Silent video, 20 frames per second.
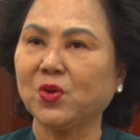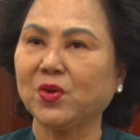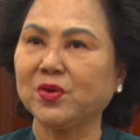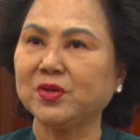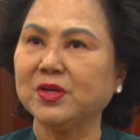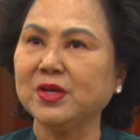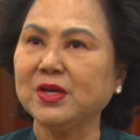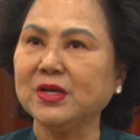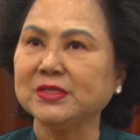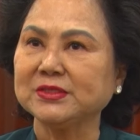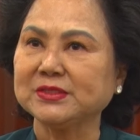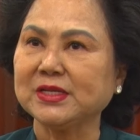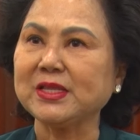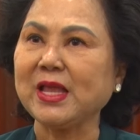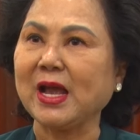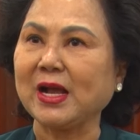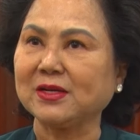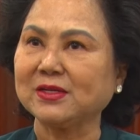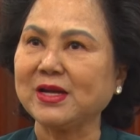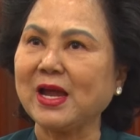tôi sẽ
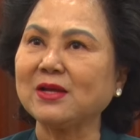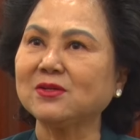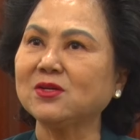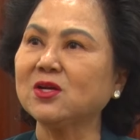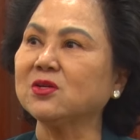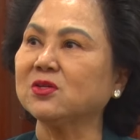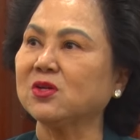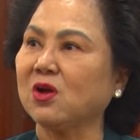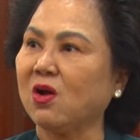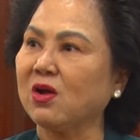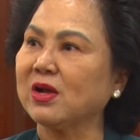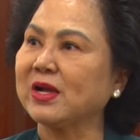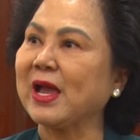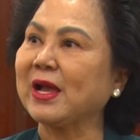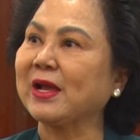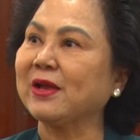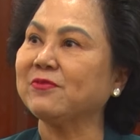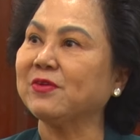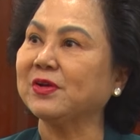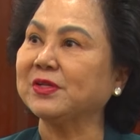đặt ra rất rõ
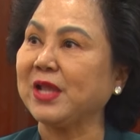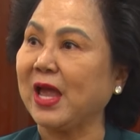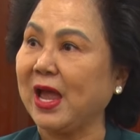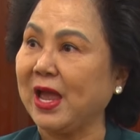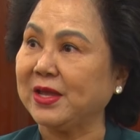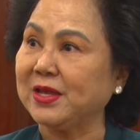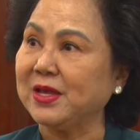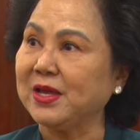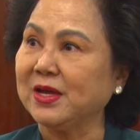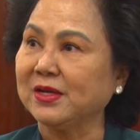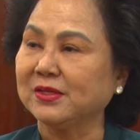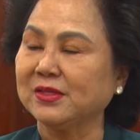các cái vấn đề